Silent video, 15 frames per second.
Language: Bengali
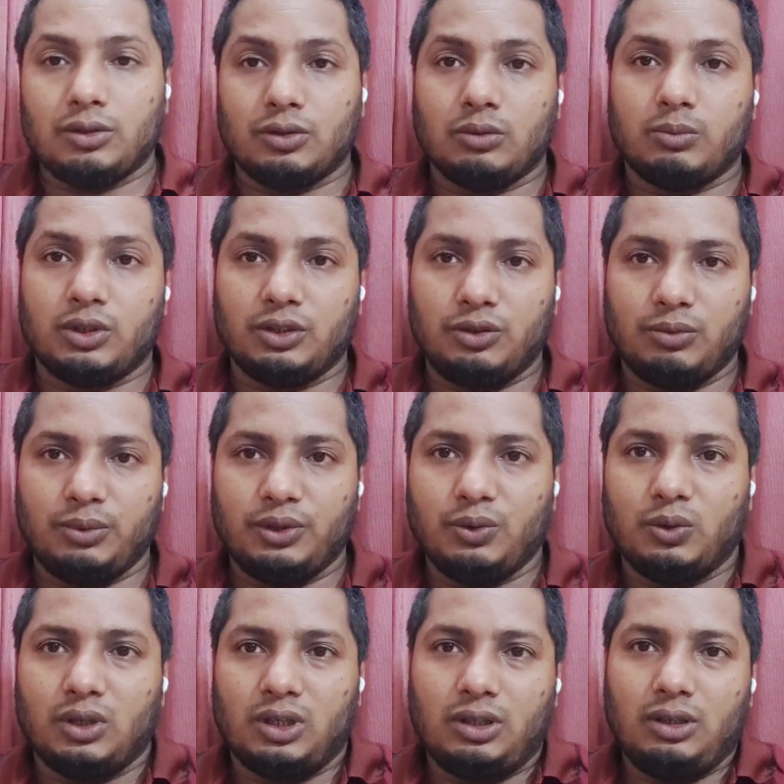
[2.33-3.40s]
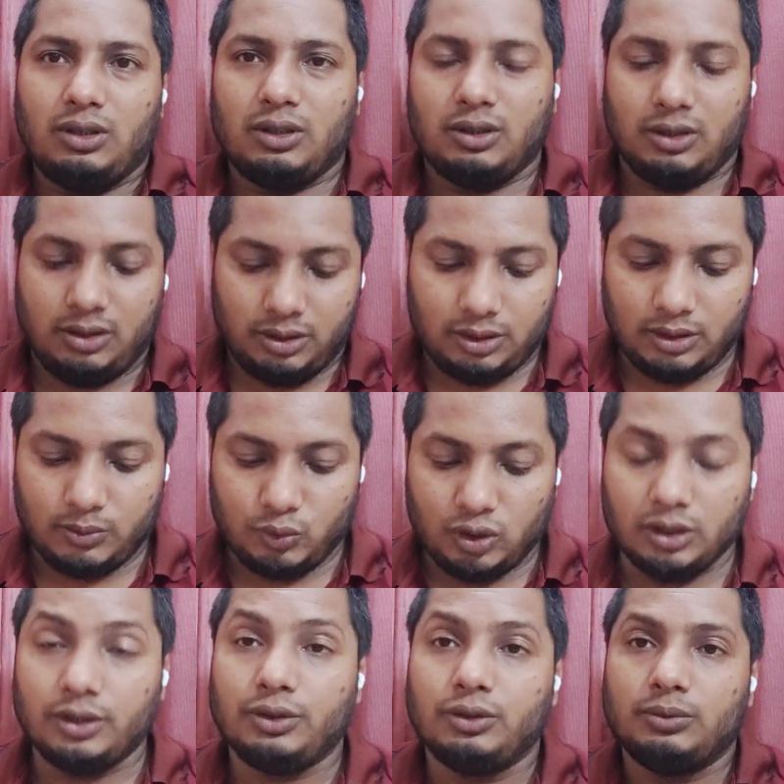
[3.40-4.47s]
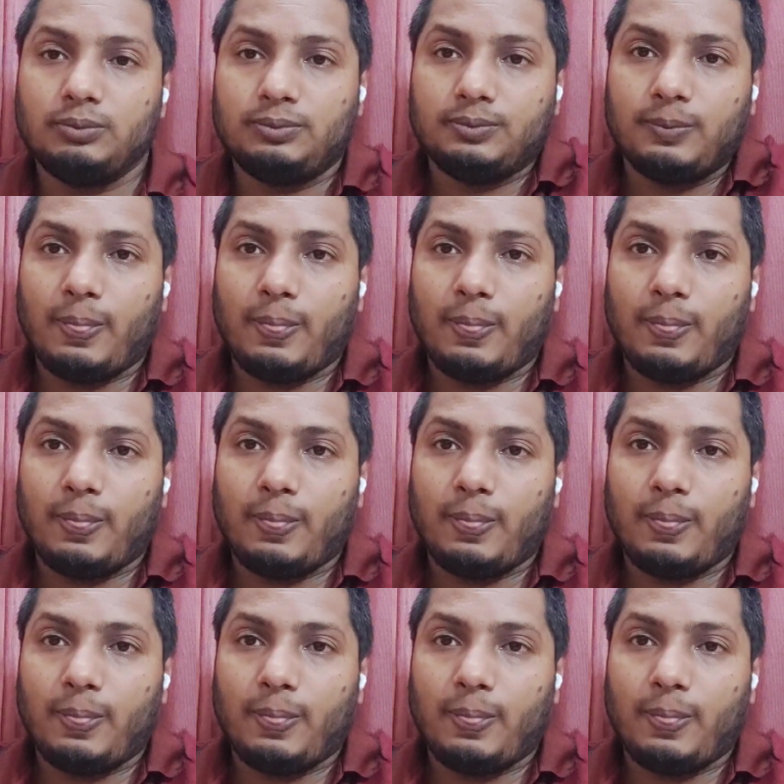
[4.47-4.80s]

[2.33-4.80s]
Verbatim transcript: সম্মানিত ভিউয়ার আসসালামু আলাইকুম